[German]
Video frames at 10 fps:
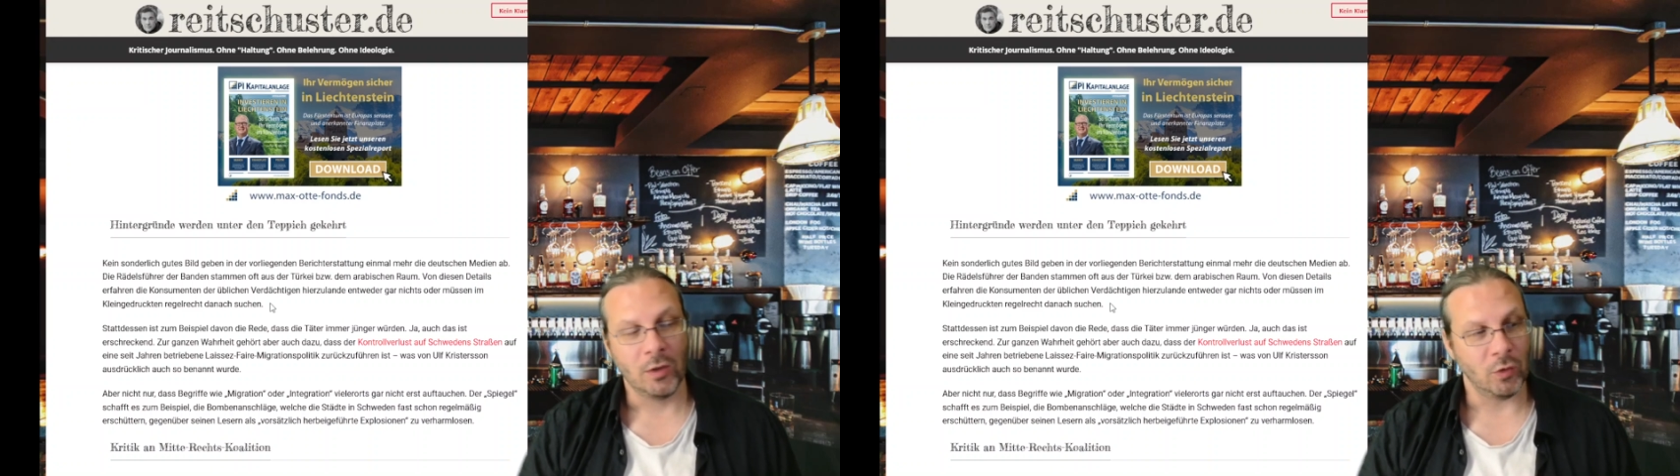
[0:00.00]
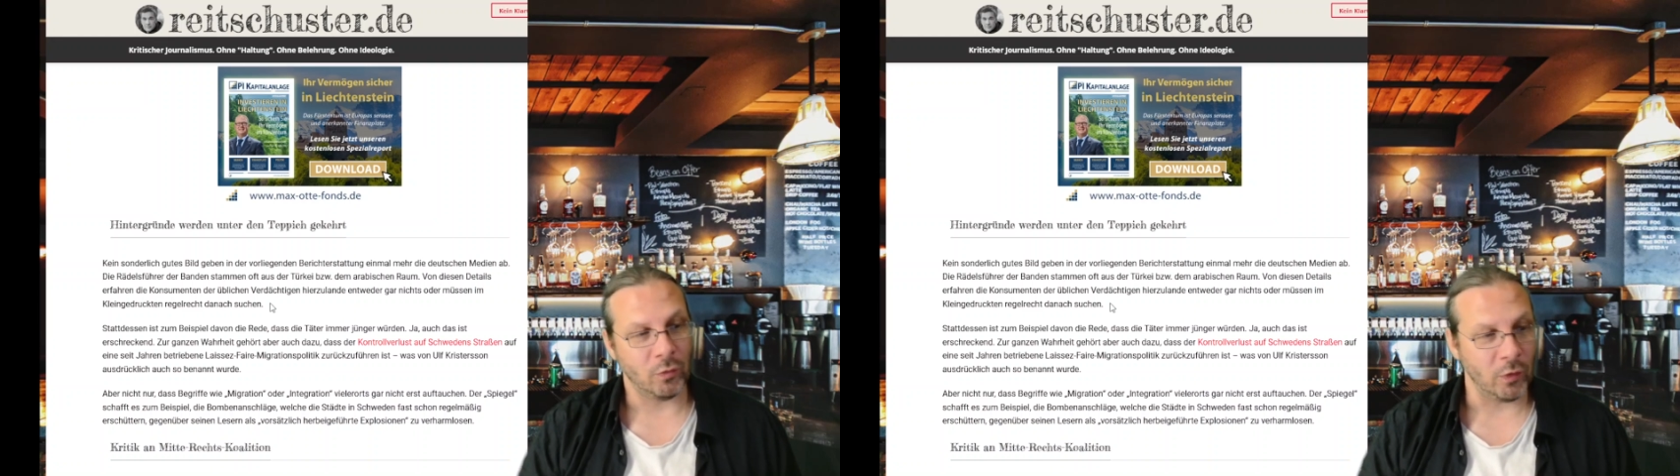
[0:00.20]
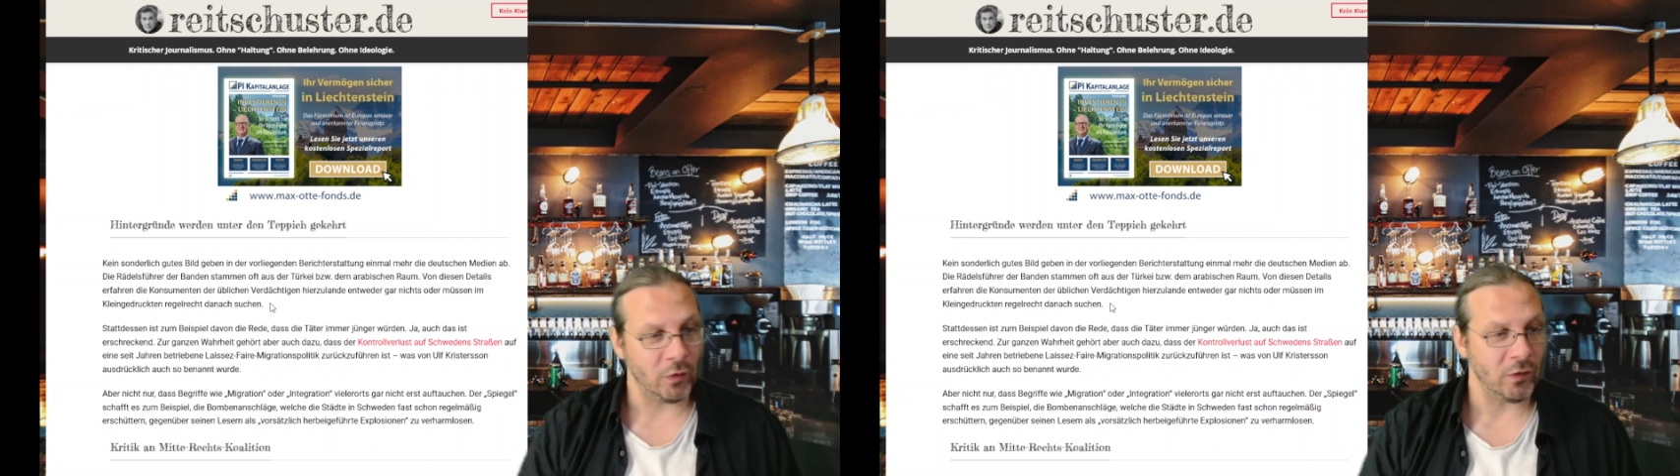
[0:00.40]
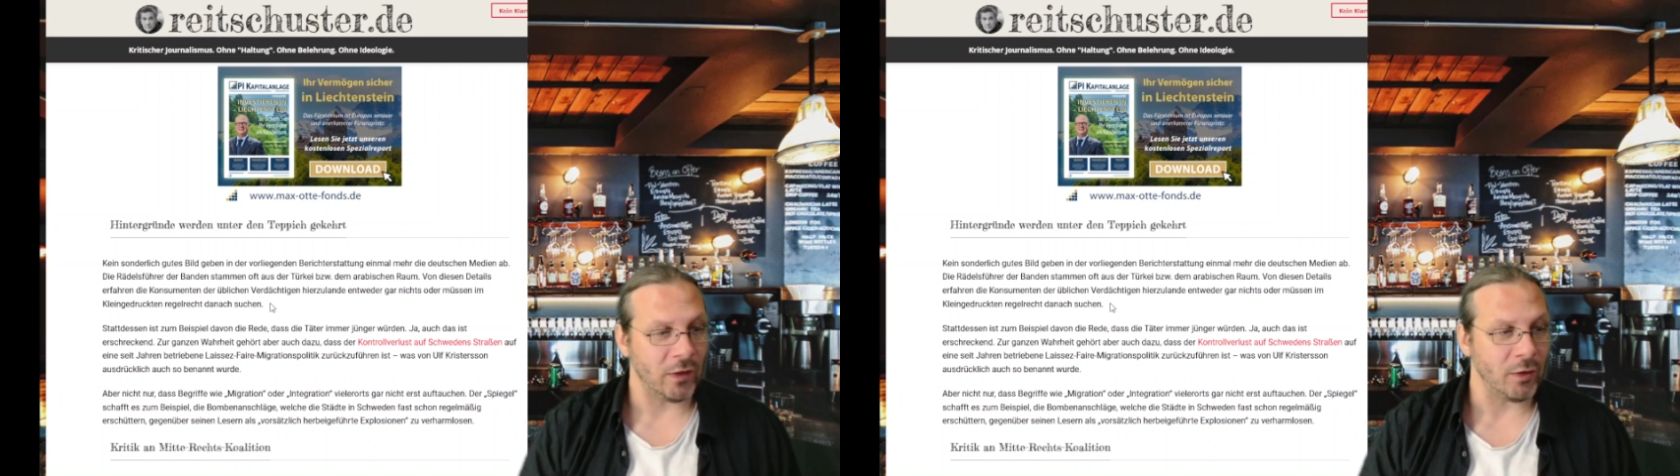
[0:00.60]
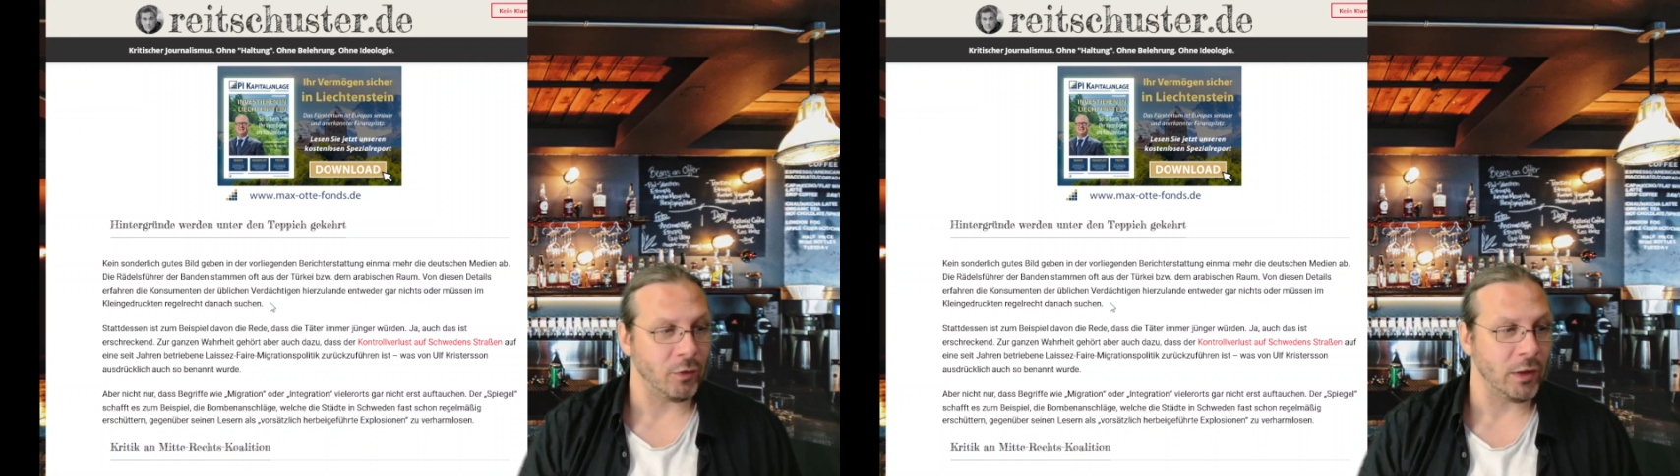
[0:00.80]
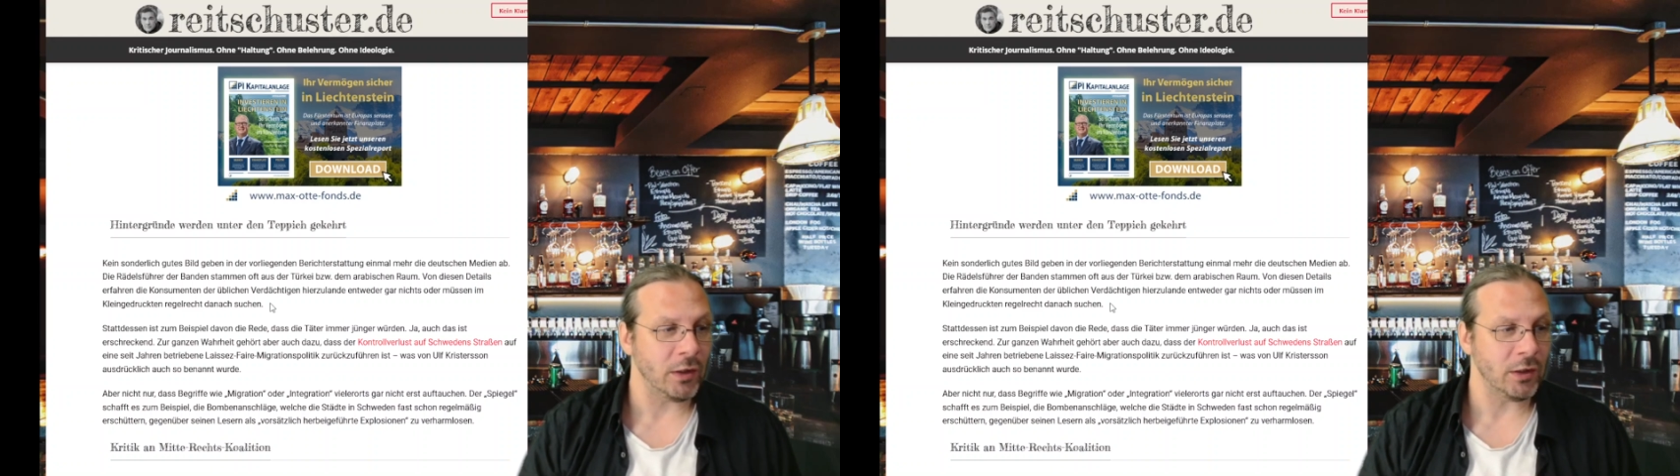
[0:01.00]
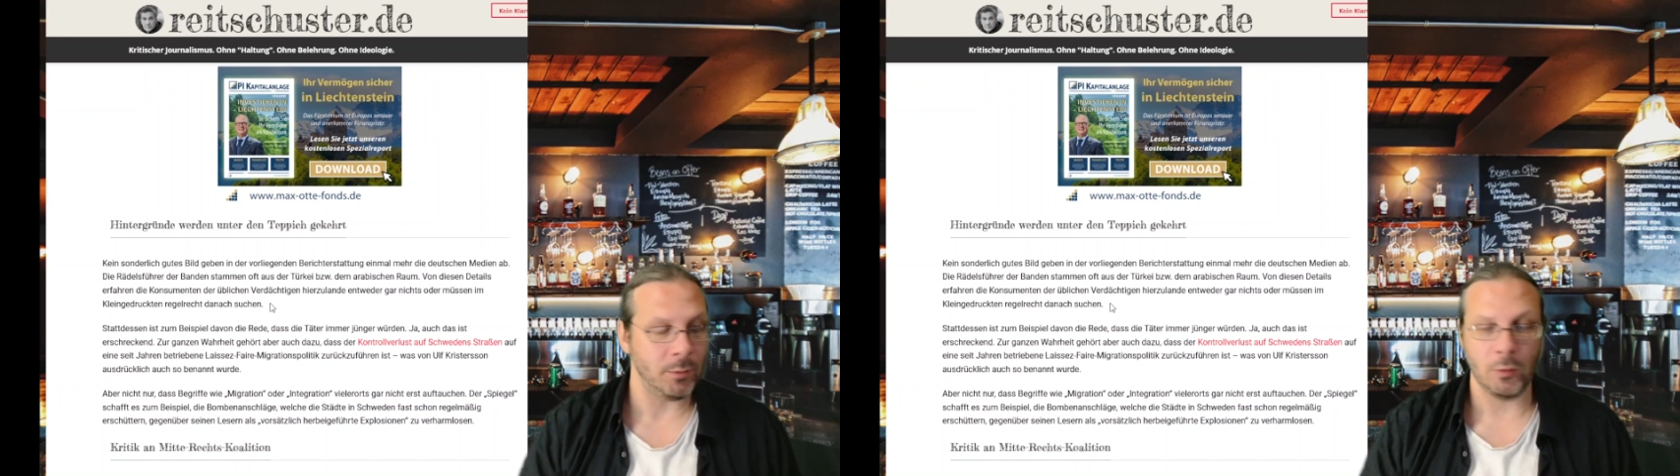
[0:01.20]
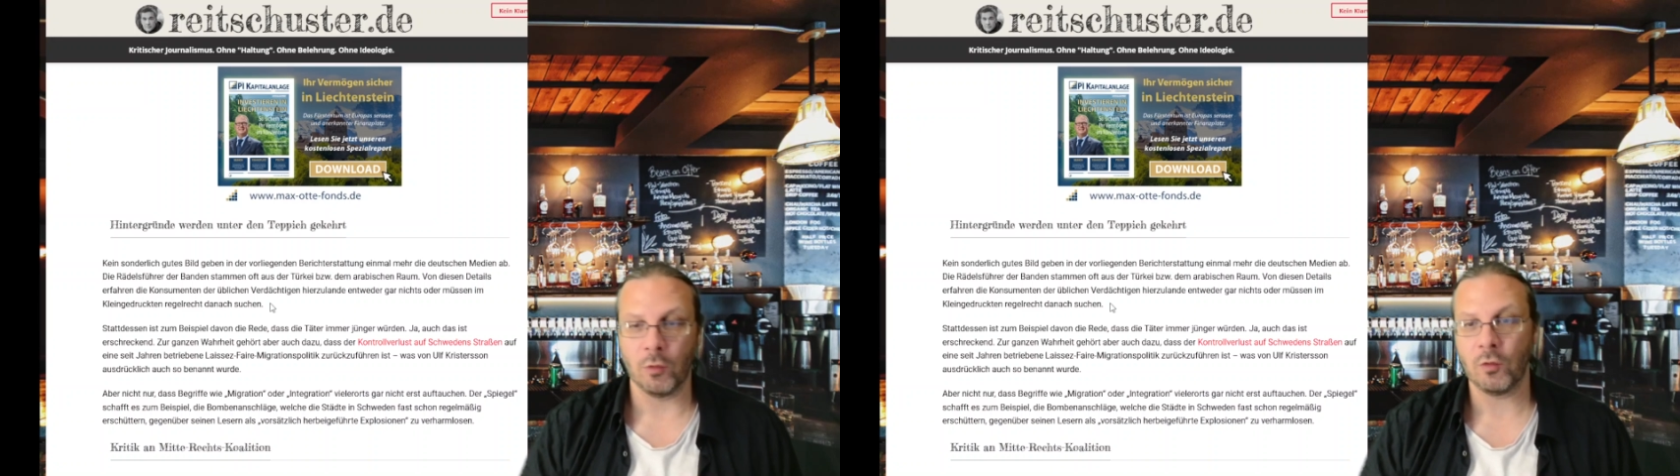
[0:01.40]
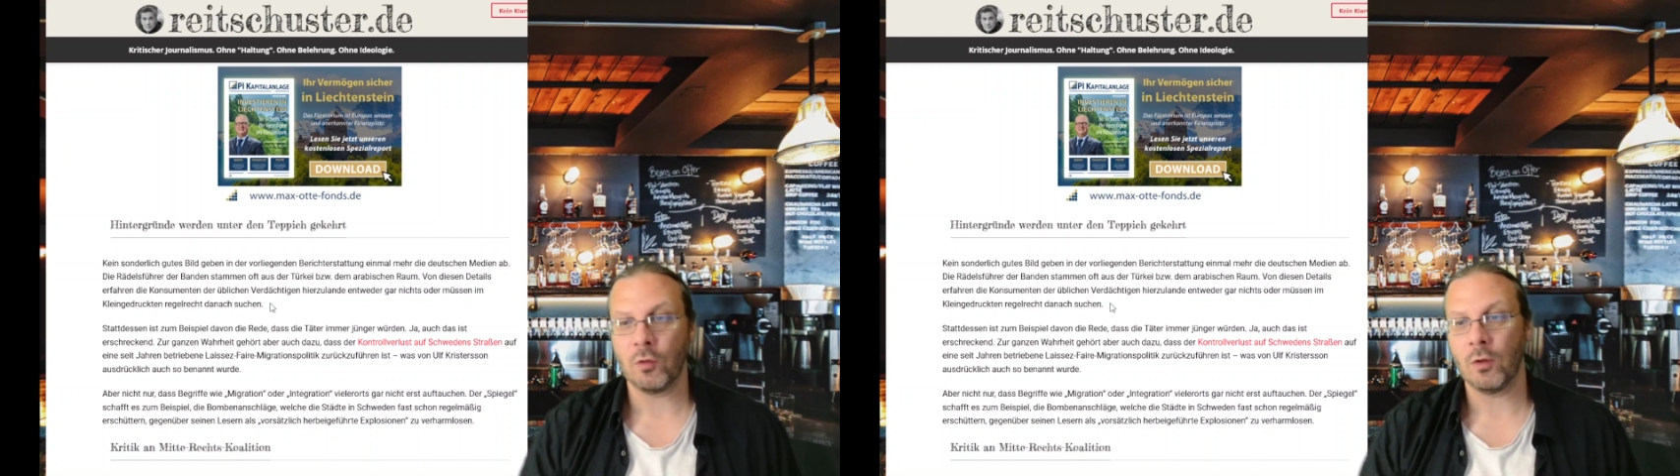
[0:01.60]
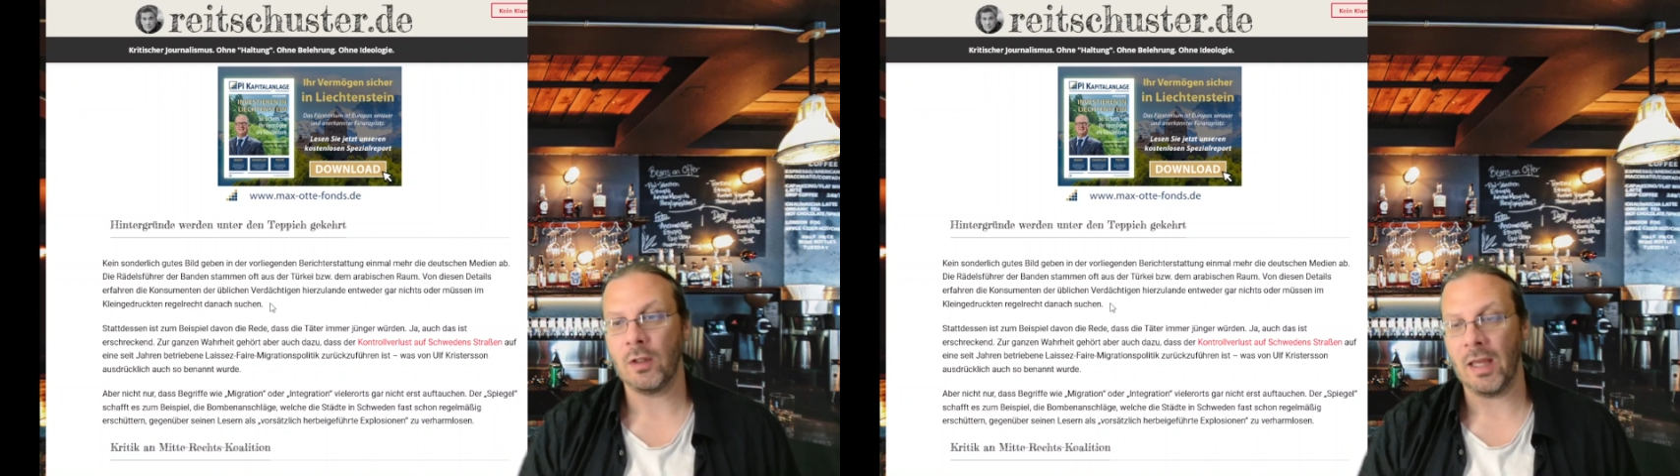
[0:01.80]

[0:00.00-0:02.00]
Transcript: Du wirst die Sache friedlich nicht mehr lösen können.